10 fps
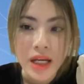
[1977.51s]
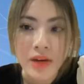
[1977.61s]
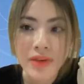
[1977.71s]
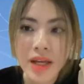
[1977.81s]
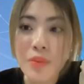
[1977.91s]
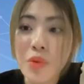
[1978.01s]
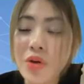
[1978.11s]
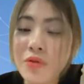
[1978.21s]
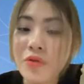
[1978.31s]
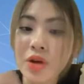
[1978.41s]
Uh, và em Vui
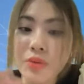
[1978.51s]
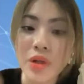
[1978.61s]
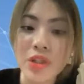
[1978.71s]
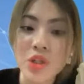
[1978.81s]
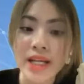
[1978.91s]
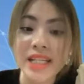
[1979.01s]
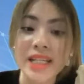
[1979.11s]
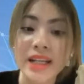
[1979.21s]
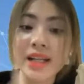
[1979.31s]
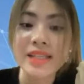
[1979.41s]
Vui muốn cho anh chị
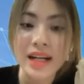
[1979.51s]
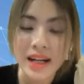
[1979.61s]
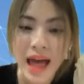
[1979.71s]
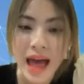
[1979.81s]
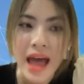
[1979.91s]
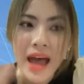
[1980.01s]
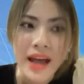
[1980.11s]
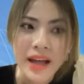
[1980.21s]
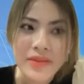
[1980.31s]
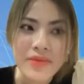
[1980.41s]
thấy được rằng là
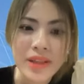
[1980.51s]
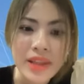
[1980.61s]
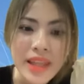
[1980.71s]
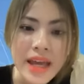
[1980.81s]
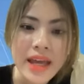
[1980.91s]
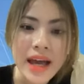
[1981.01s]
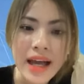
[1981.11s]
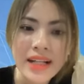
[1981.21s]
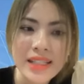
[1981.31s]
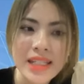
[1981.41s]
cái vấn đề
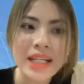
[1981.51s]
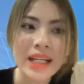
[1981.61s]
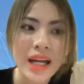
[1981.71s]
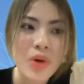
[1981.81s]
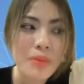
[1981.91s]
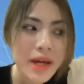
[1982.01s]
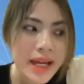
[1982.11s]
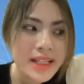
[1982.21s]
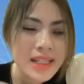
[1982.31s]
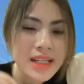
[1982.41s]
anh chị ngày hôm nay
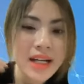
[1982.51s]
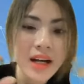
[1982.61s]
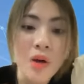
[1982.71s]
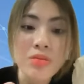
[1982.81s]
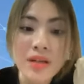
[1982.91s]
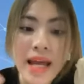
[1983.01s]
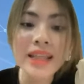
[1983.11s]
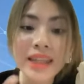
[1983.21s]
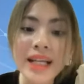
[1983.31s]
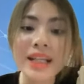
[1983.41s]
anh chị không
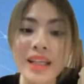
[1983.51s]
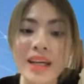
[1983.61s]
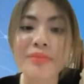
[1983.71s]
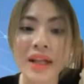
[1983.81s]
nên tích tiền